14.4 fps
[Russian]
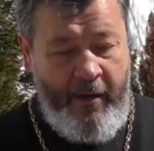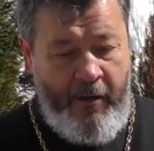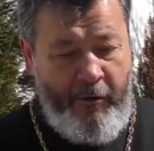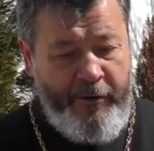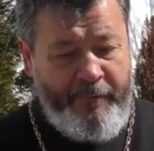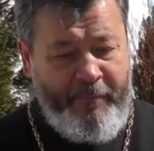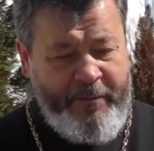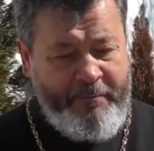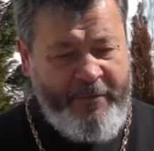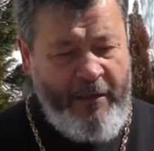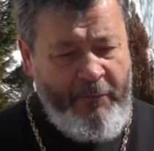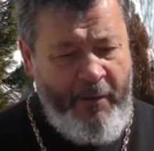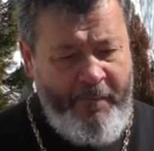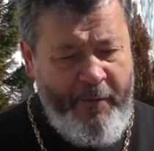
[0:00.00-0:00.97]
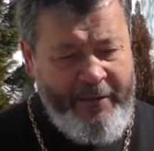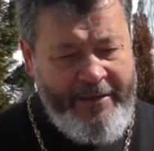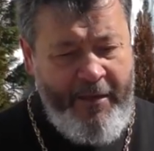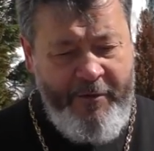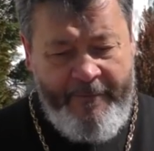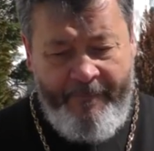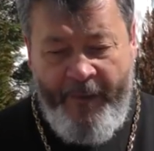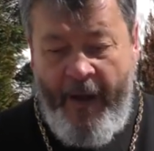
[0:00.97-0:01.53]
Говорит псалмопевец
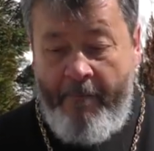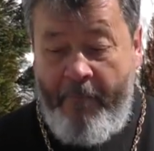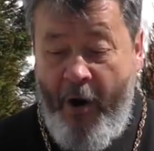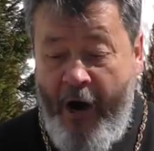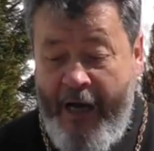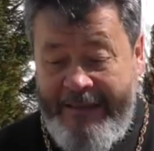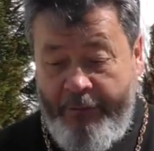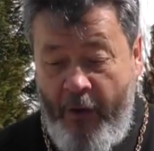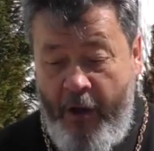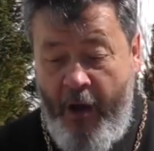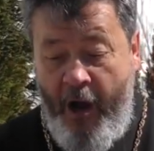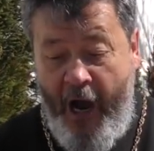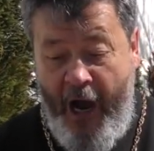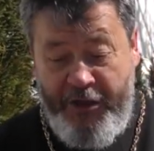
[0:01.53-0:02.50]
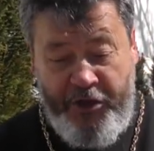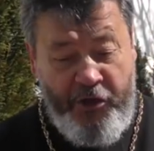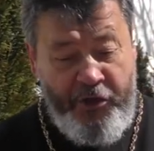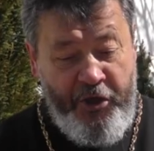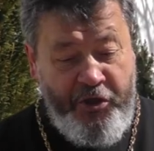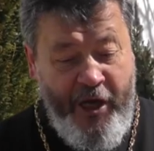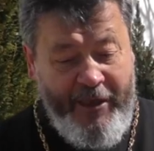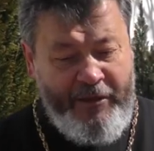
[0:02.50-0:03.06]
Давид, богатство аще
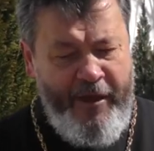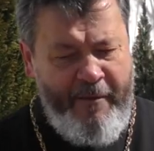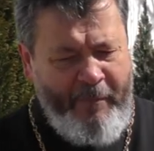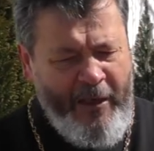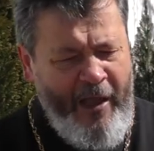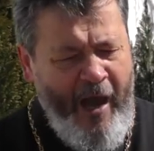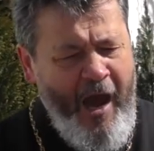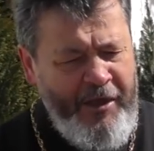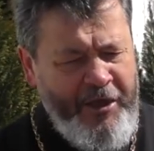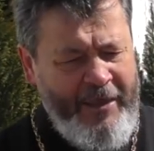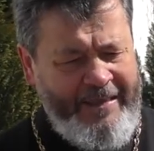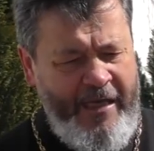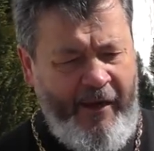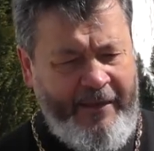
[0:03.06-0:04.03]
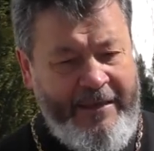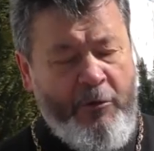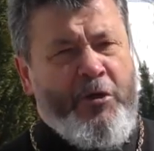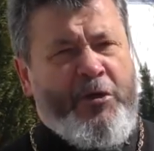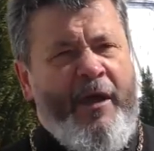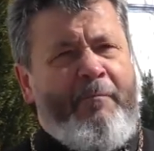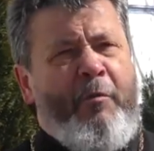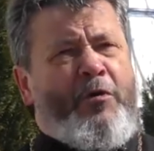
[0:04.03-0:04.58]
течет, не прилагайте сердце, то
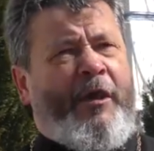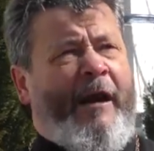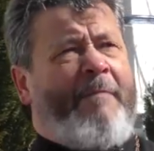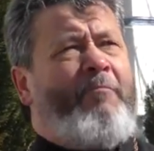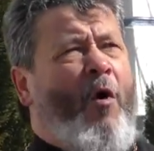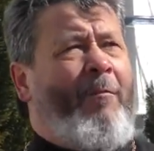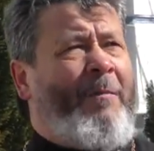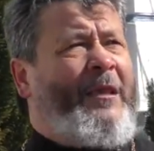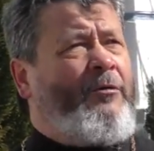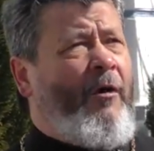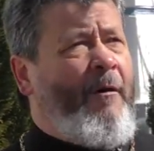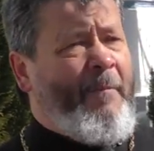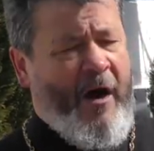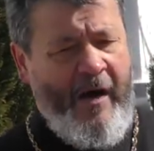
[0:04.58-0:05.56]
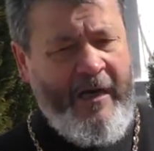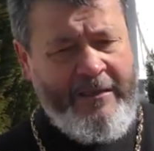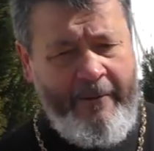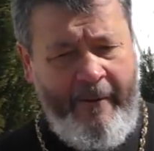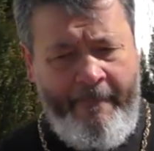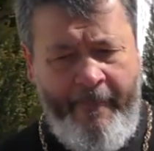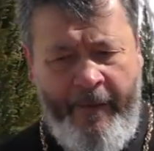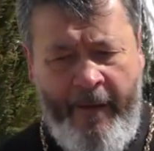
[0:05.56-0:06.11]
есть не будь рабом этого
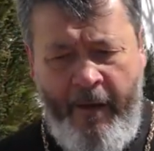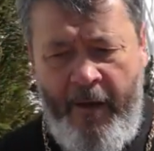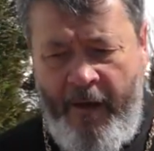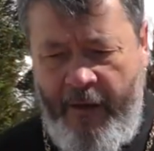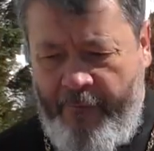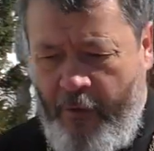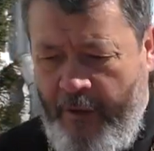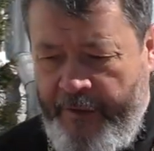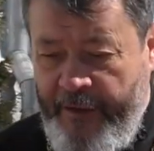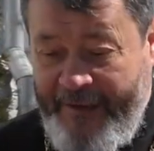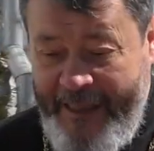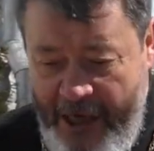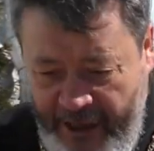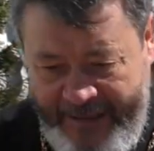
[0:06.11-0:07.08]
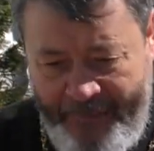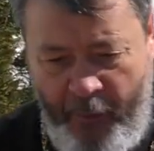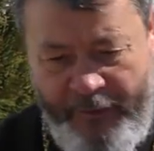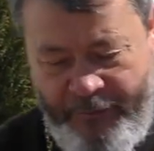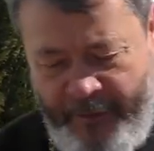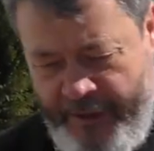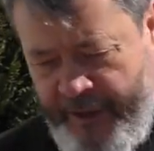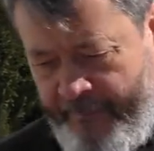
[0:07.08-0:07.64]
богатства. Вот. Ты
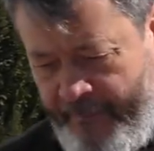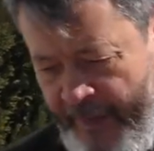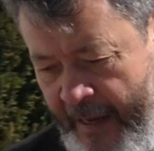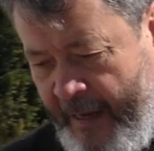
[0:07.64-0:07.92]
Господь над ним.